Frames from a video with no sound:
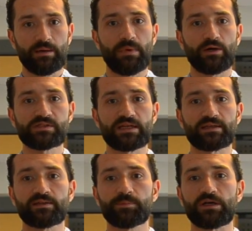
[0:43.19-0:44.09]
مع نسخة
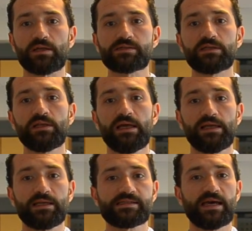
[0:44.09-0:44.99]
طبق الأصل
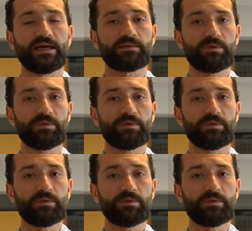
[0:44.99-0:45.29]
لساعة